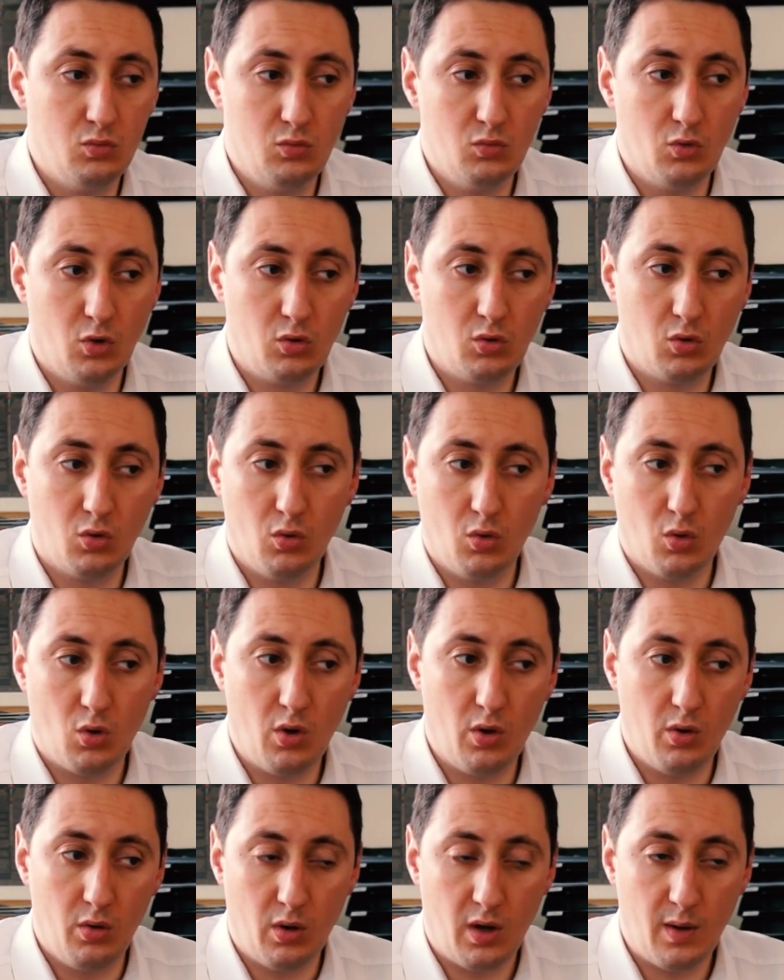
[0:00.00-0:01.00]
notre
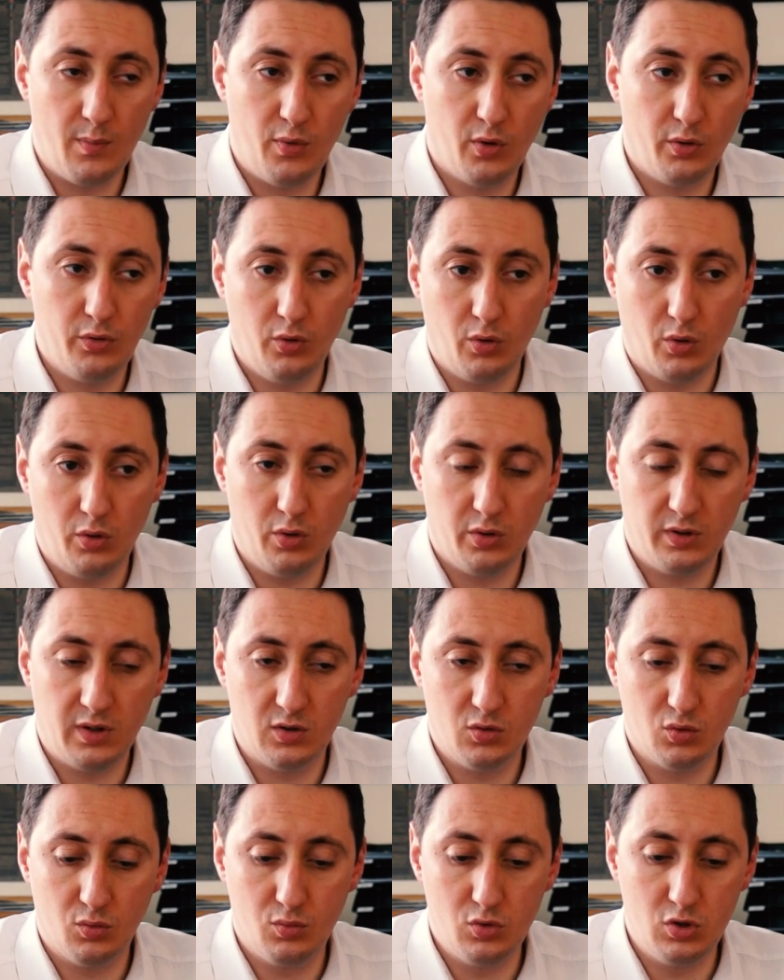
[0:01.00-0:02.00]
rapport
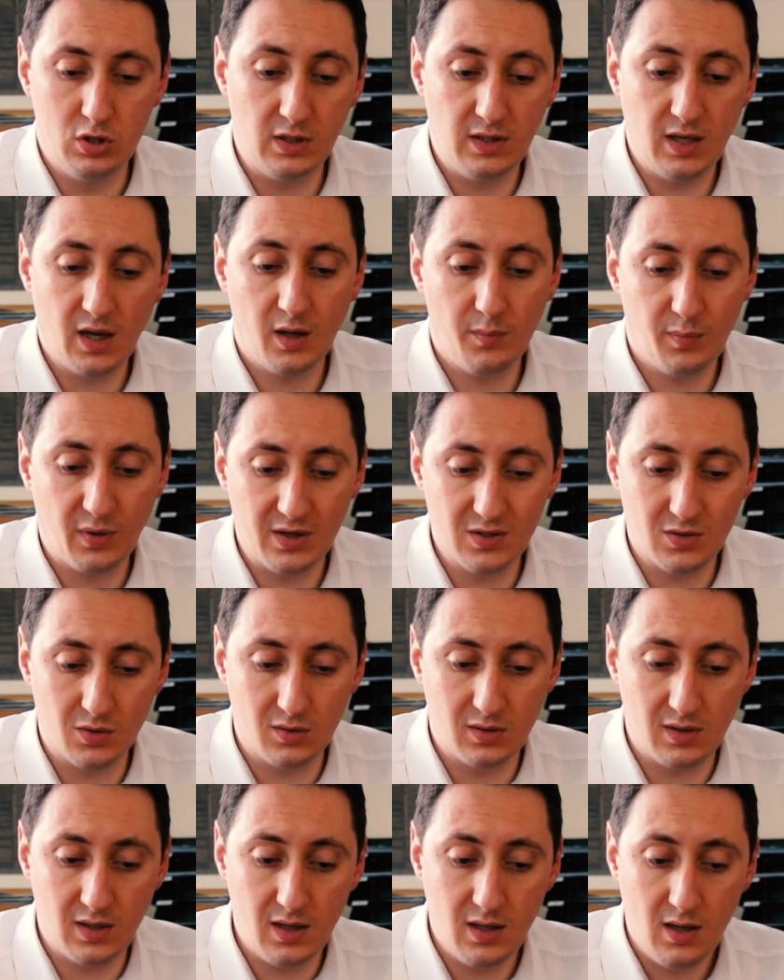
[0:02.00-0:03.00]
d'orientation budgétaire, il
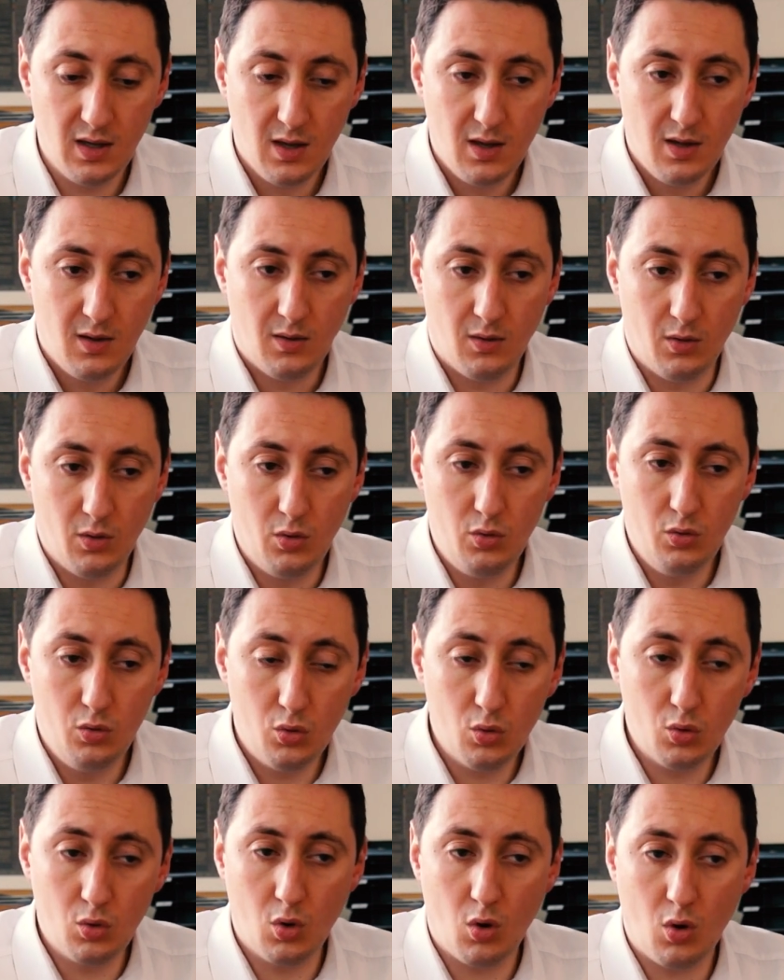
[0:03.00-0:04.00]
présentait euh, euh,
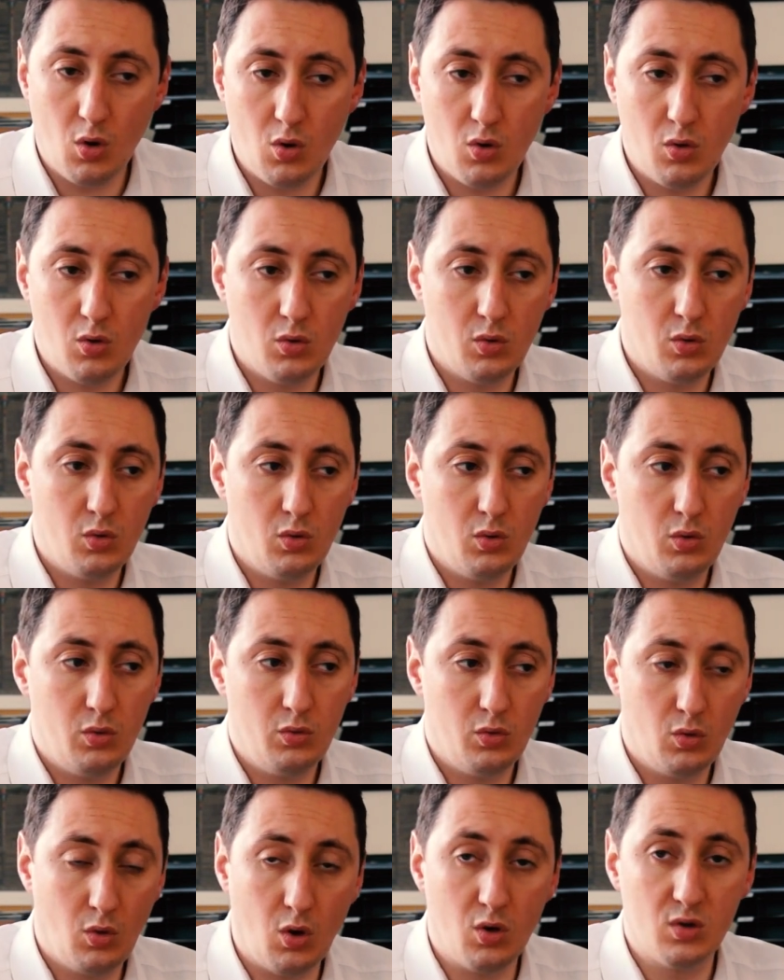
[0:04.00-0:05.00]
nos,
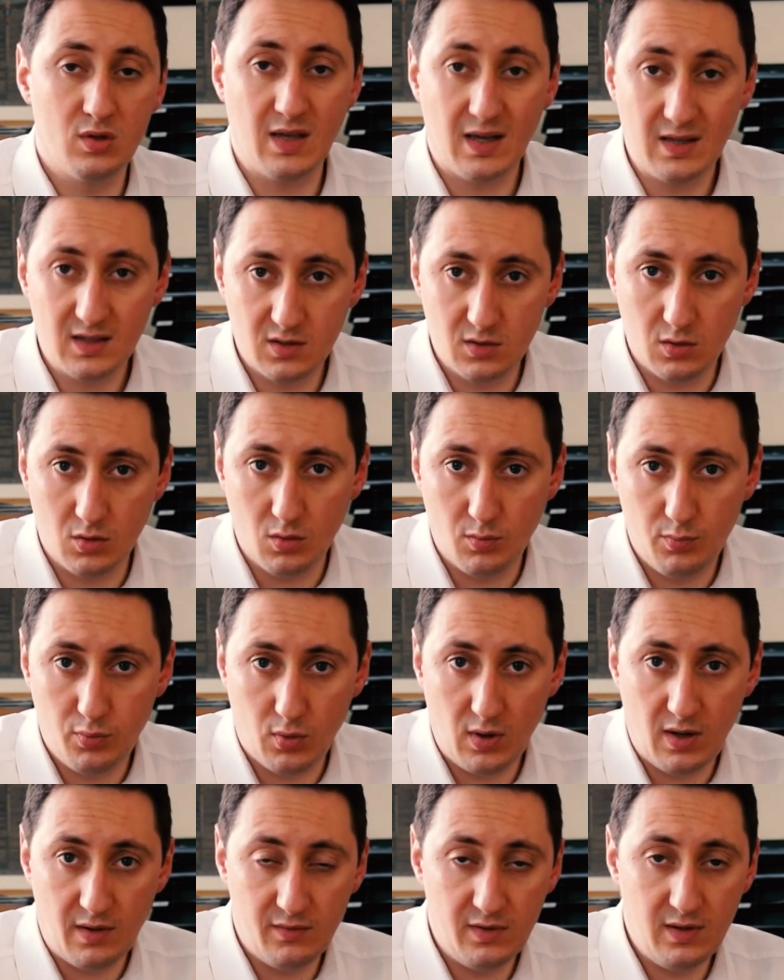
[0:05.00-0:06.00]
grands, axes
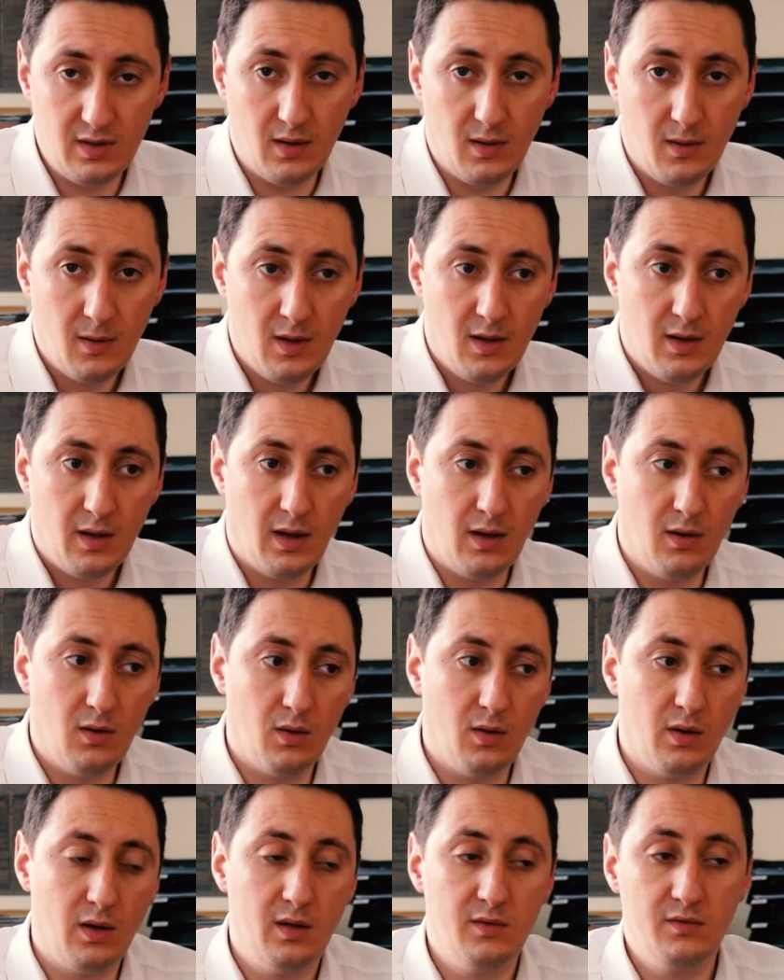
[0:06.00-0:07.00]
pour la ville.
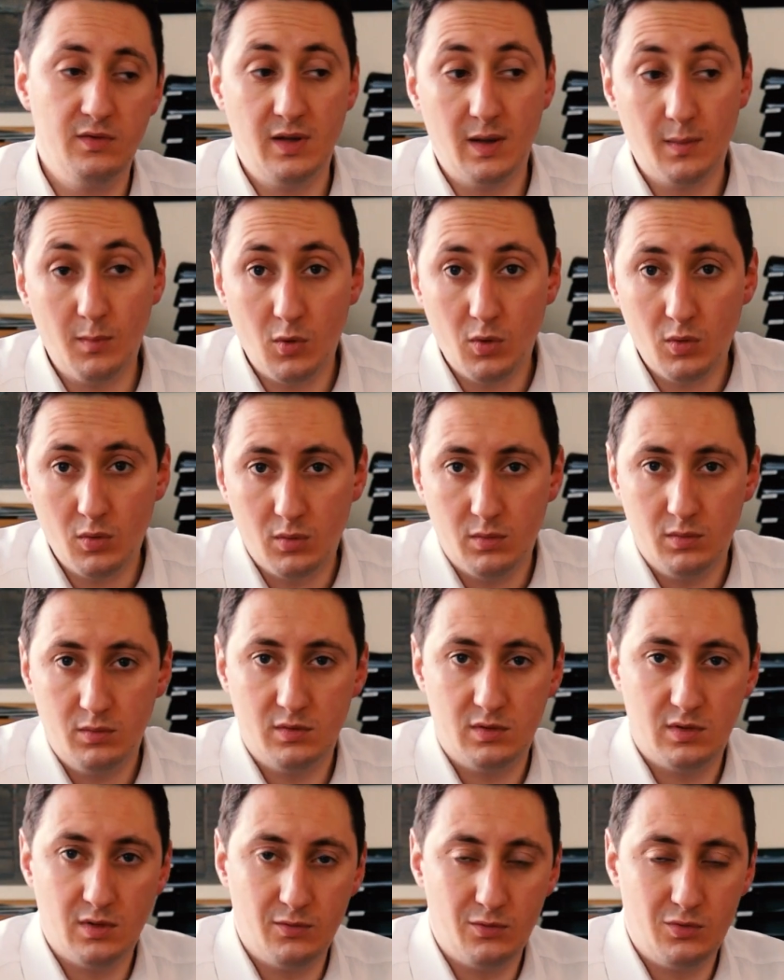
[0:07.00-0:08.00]
Alors évidemment,
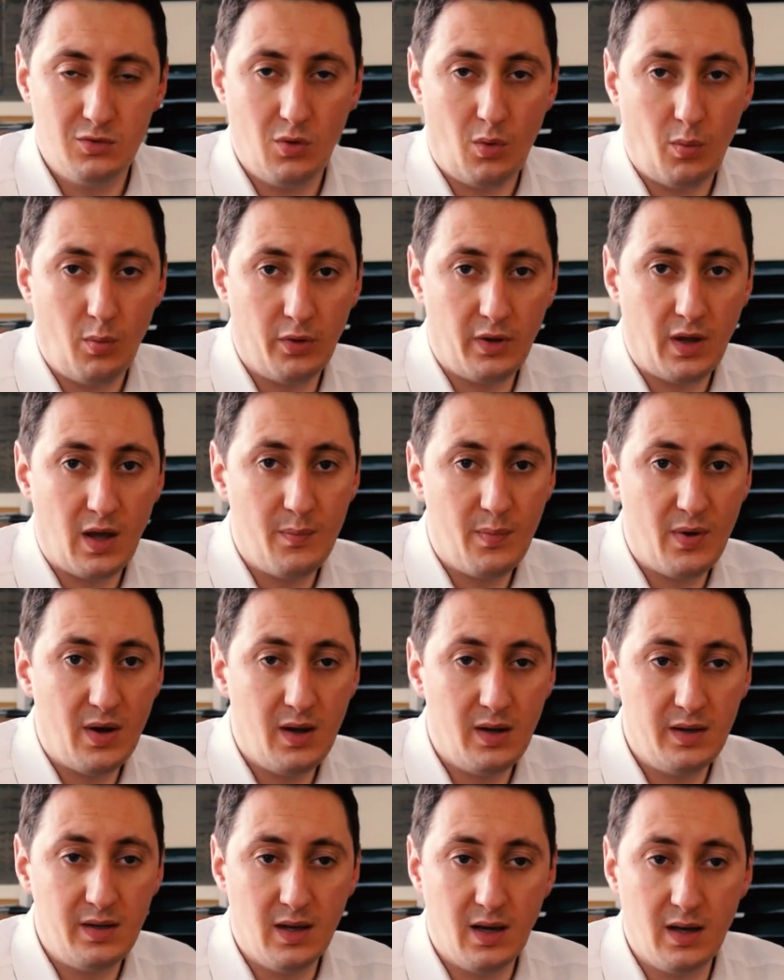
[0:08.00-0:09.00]
ça ne vous surprendra
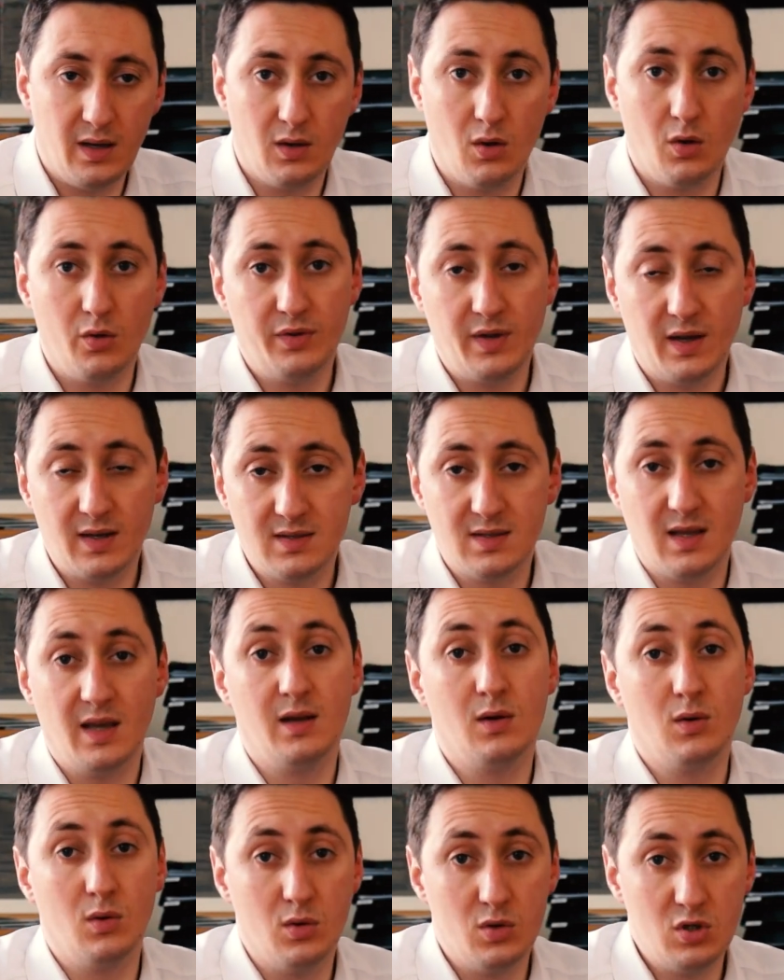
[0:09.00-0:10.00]
pas, il y a un grand axe
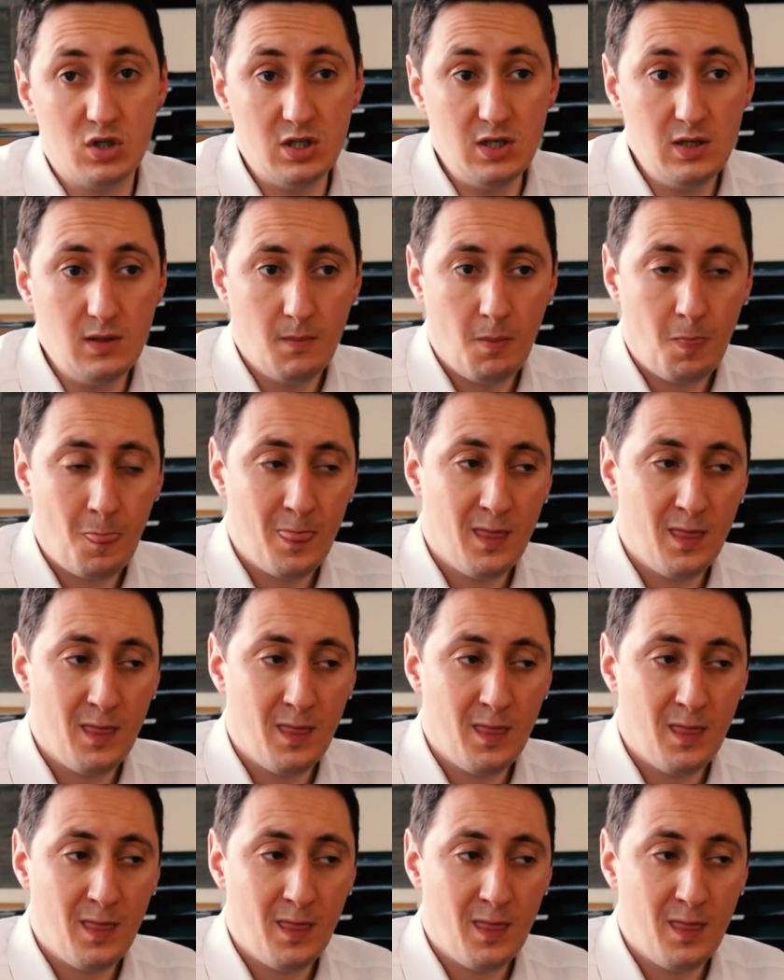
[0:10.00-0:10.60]
écologie,